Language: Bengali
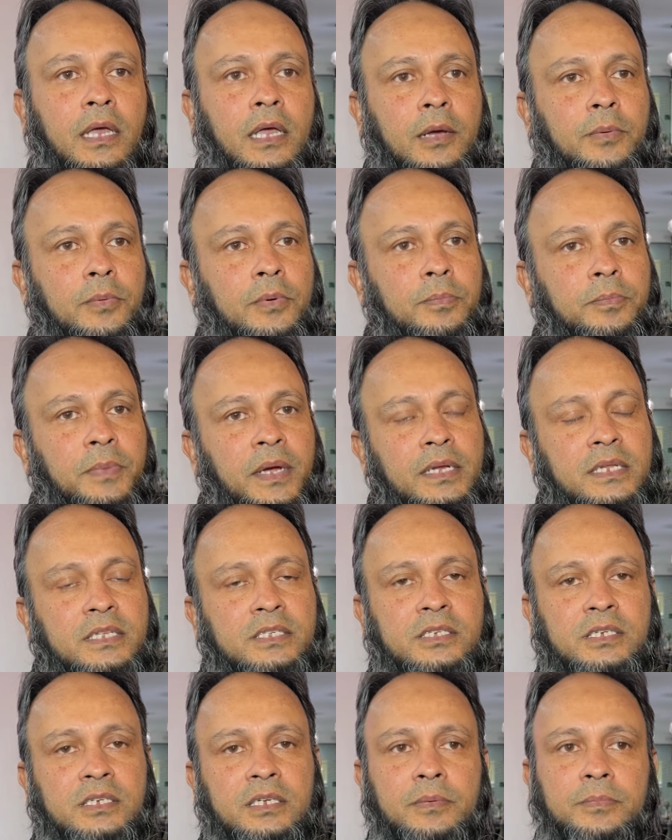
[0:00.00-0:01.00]
এবং মেইন
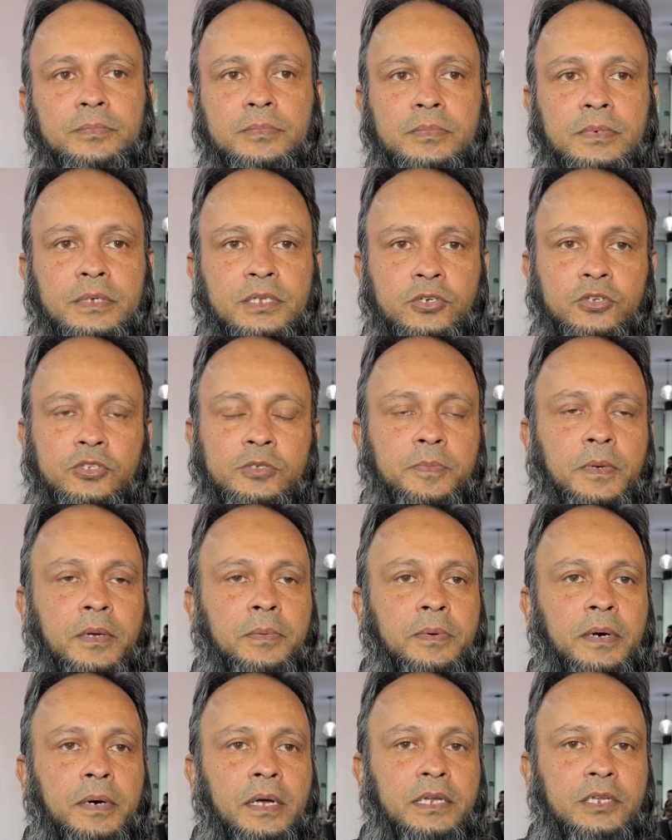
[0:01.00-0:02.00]
স্ট্রিম নিউজ
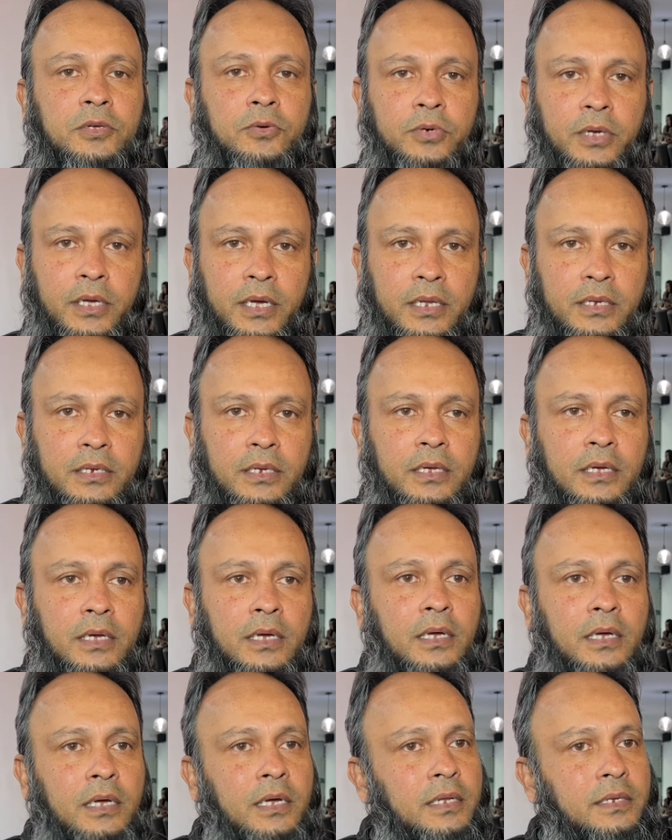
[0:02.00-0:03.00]
পেপার ইউকের
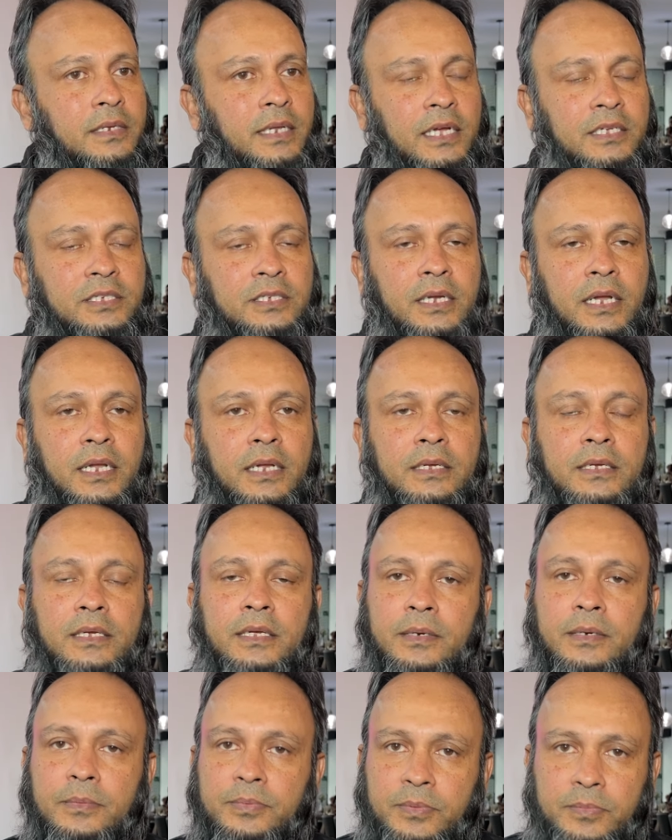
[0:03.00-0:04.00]
ন্যাশনাল
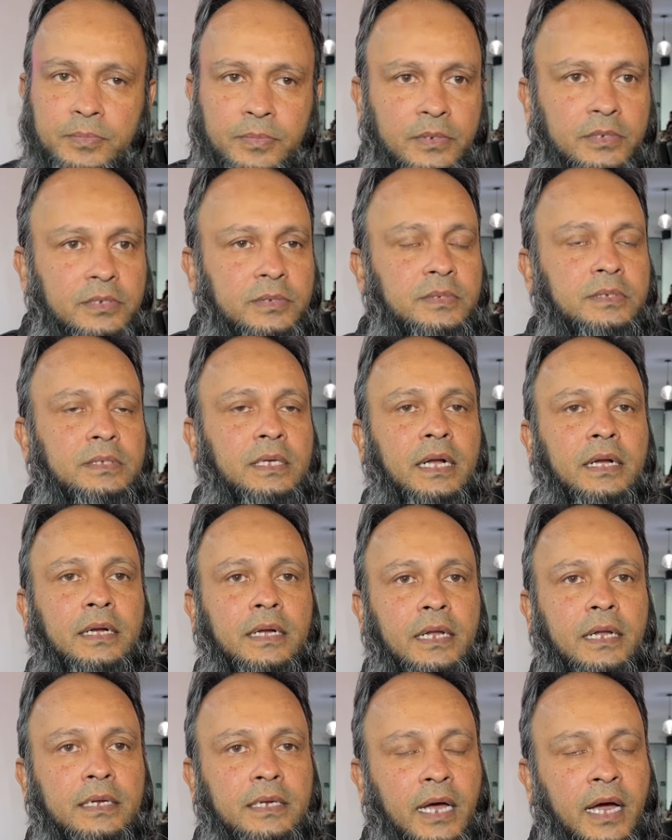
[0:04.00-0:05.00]

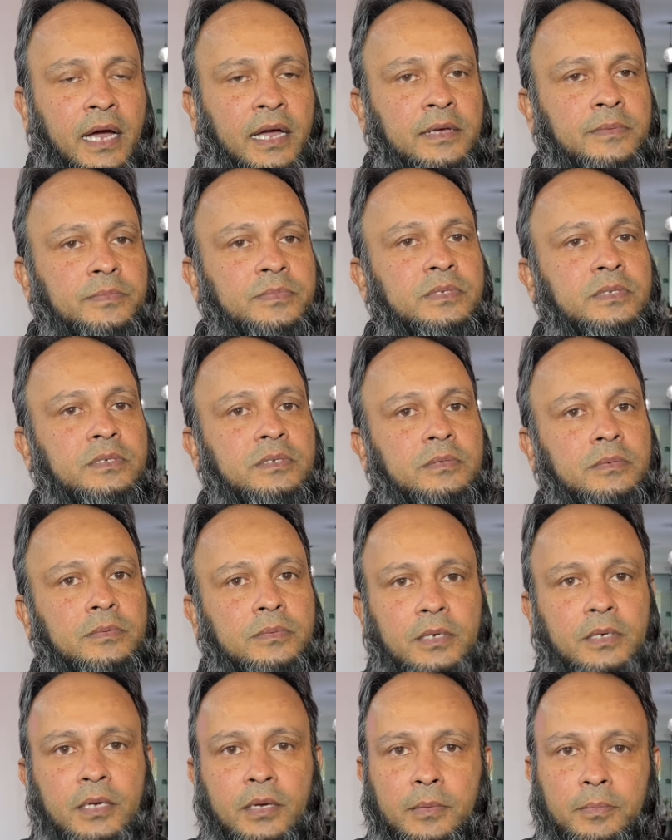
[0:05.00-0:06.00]
সানডে টাইমস
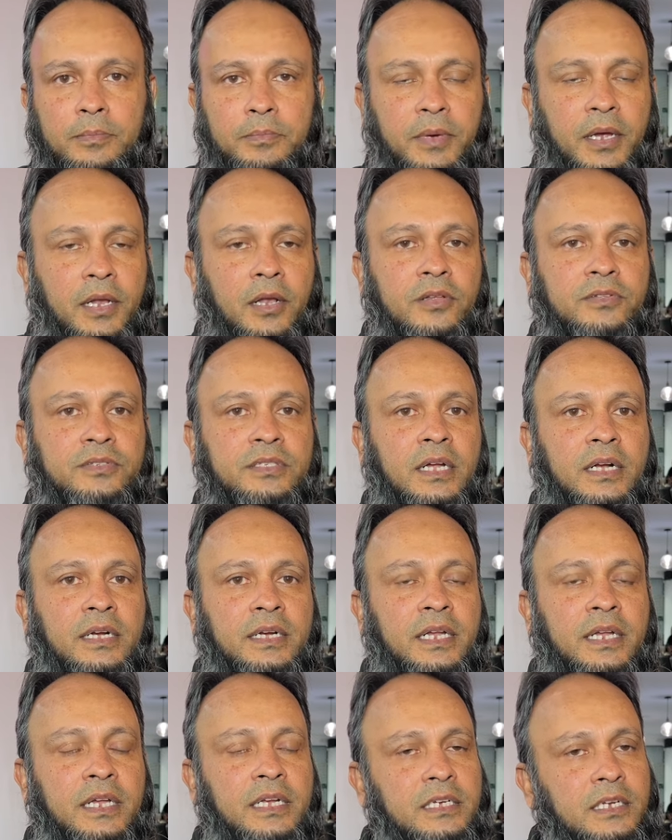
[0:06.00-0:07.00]
মেল অন
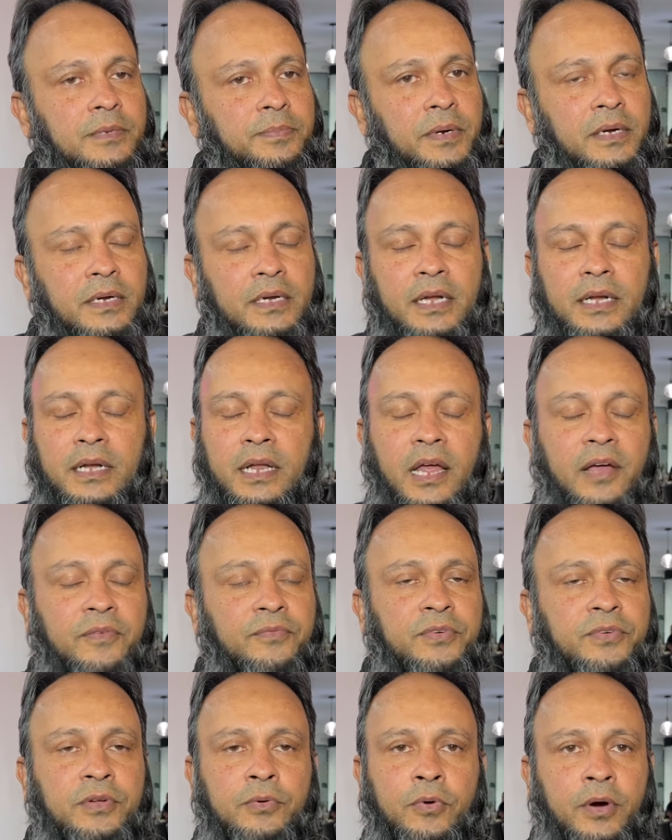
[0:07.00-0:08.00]
সানডে ইন্ডিপেন্ডেন্ট
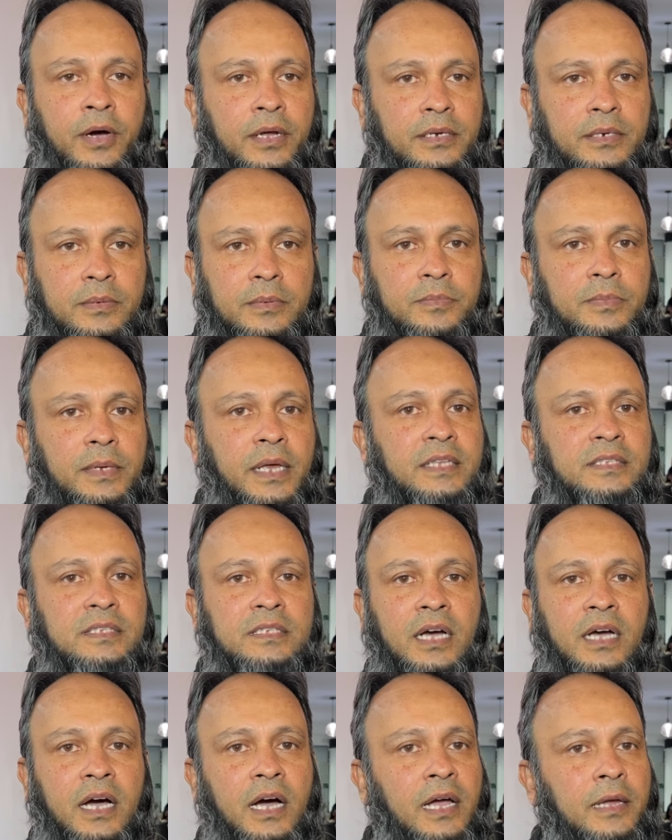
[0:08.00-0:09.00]
এভরিওয়ার
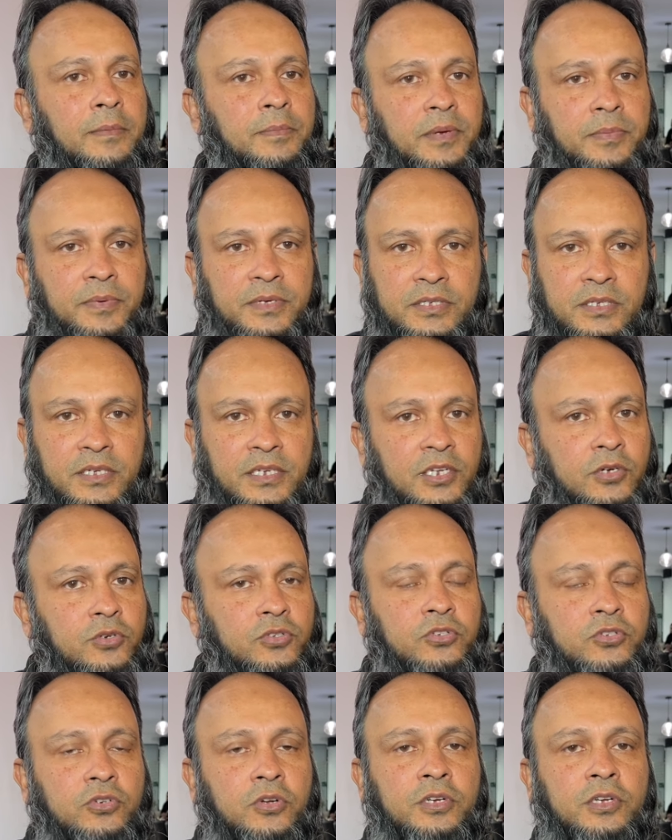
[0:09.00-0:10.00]
স্কাই বিবিসি নিউজ
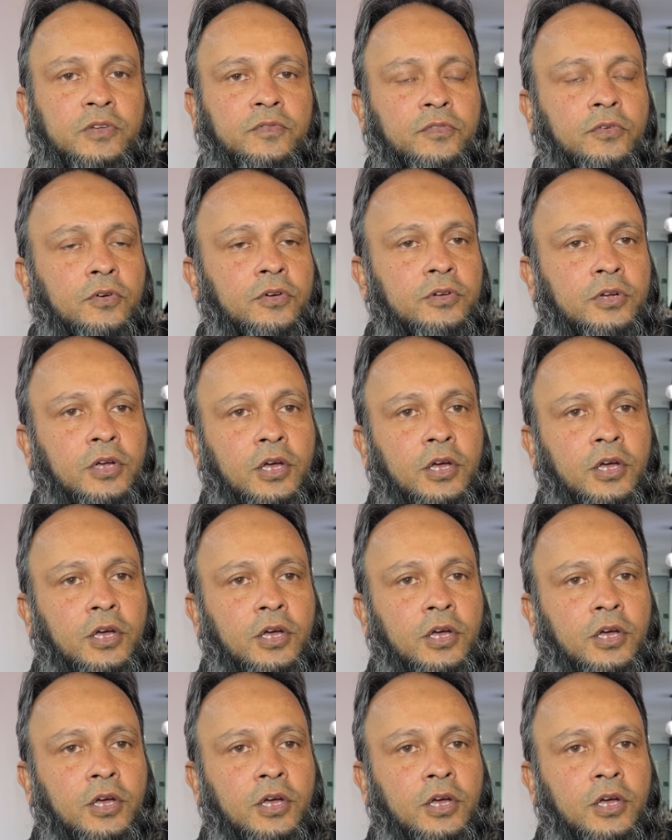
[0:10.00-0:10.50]
টোয়েন্টি ফোর